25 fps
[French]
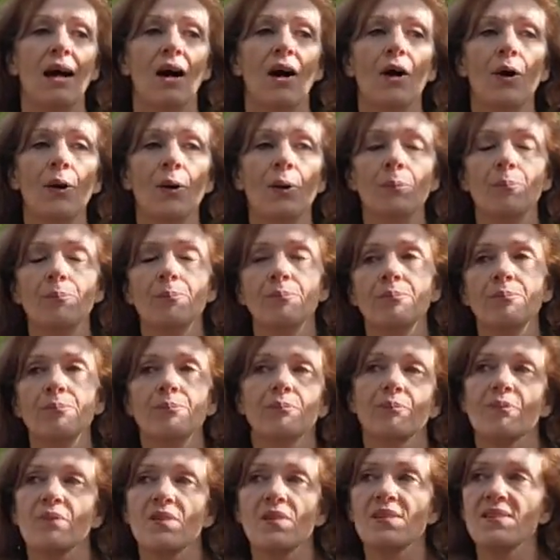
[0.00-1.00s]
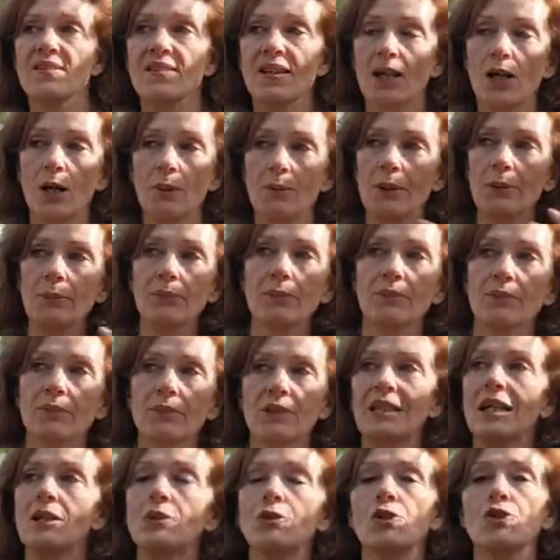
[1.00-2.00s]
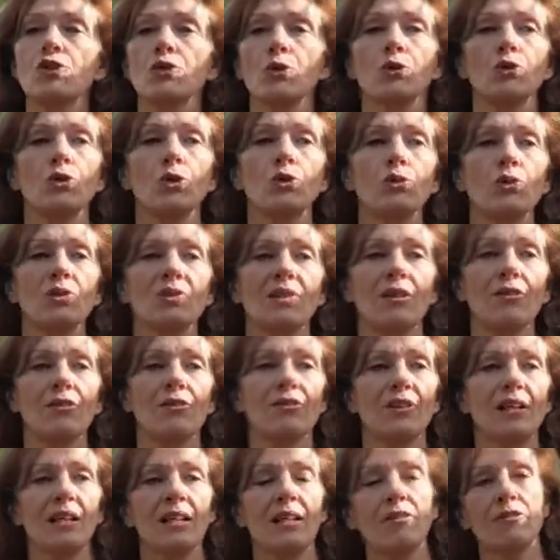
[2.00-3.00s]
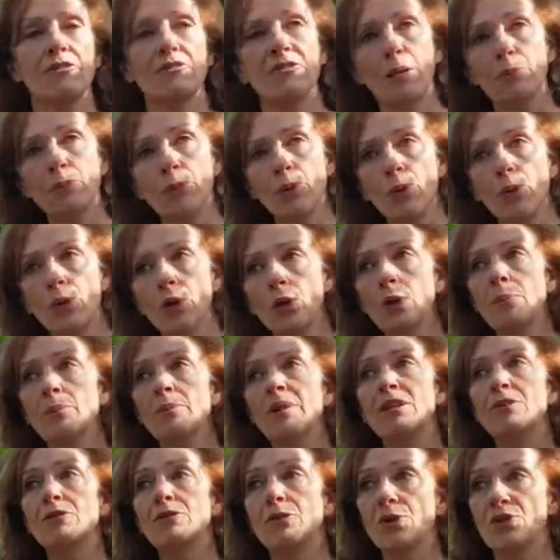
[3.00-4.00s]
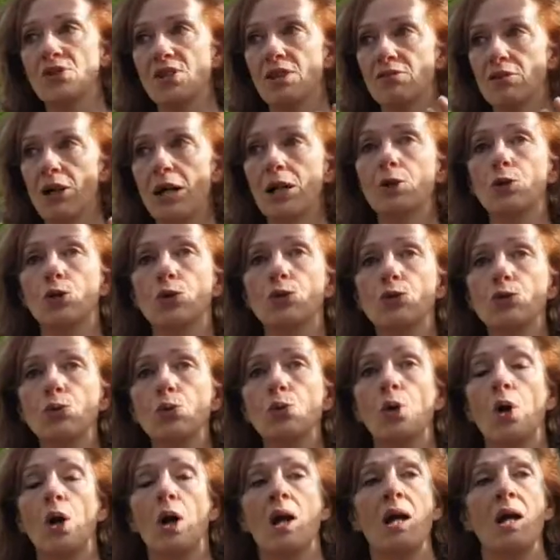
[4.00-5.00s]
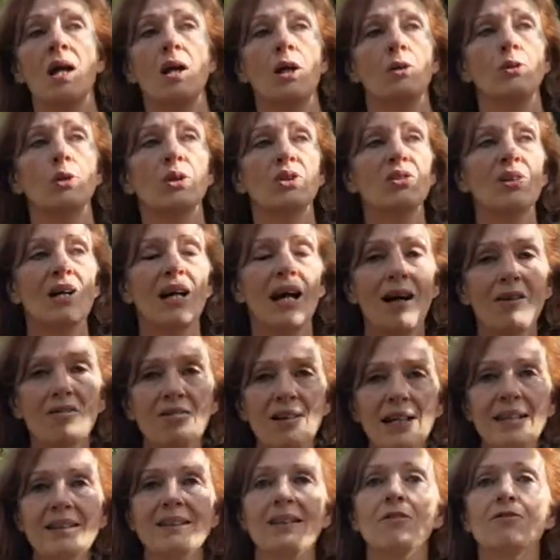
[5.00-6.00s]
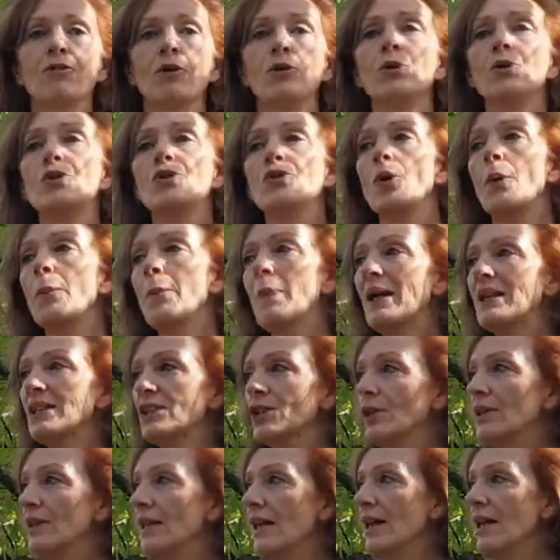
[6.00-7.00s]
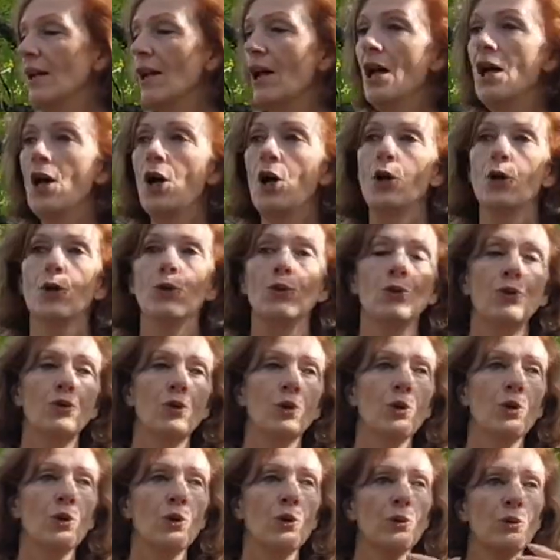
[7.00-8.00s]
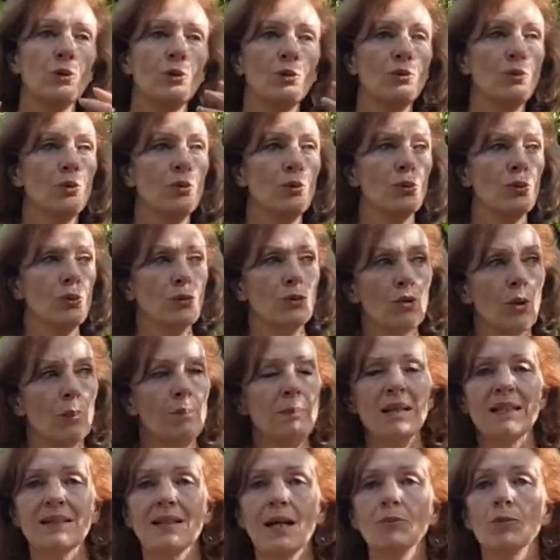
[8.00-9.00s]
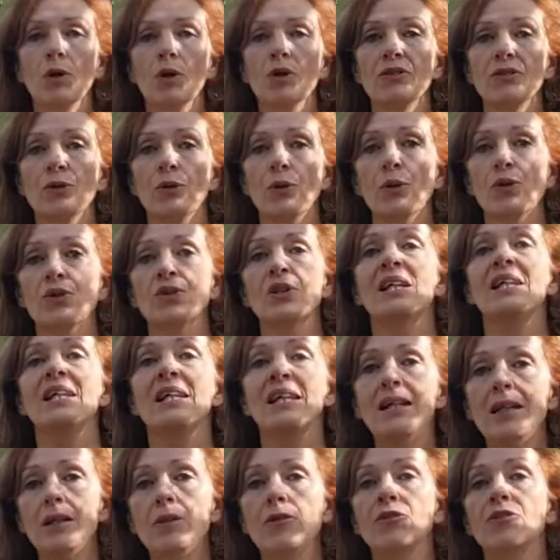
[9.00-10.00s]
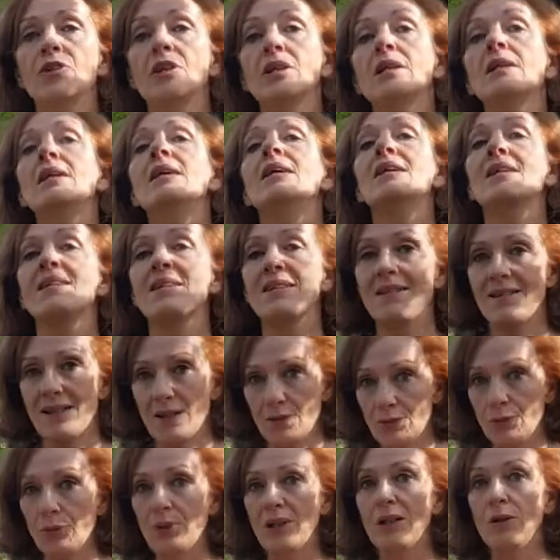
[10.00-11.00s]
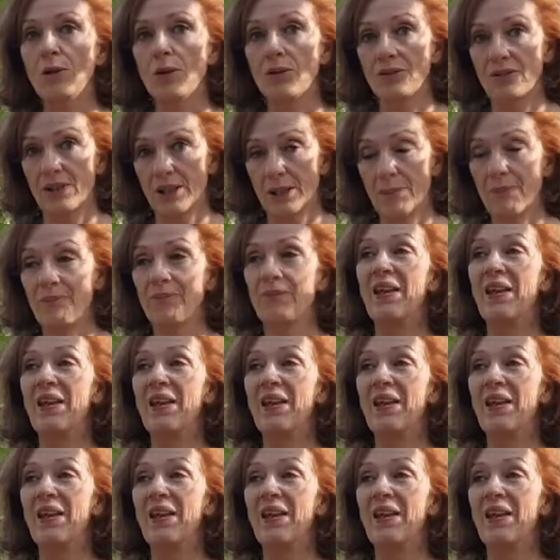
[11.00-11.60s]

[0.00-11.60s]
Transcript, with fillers: Euh, c'est quand même quelque chose de tout à fait fabuleux, mais il faut savoir que tout le travail d'évolution personnelle, de, de, métamorphose, in fine, c'est vous qui le ferez.